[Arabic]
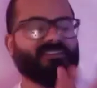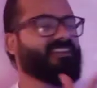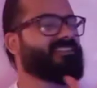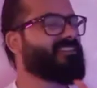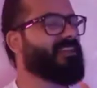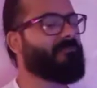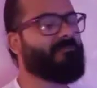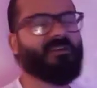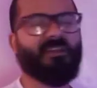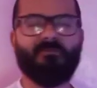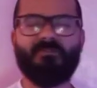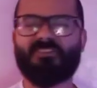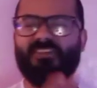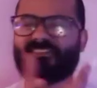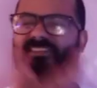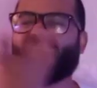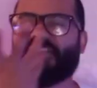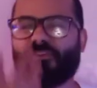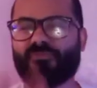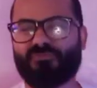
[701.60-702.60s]
امي ست كبيره
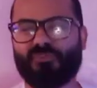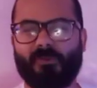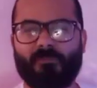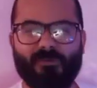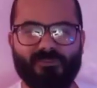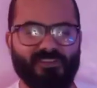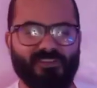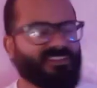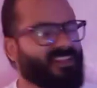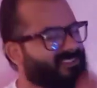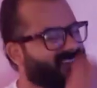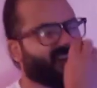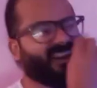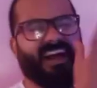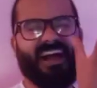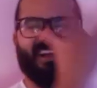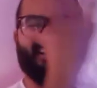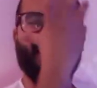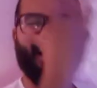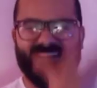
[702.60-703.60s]
مش هتعرف تربط لي الناس
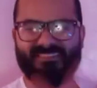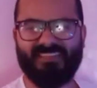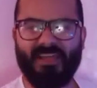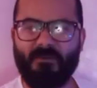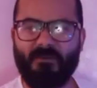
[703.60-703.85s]
على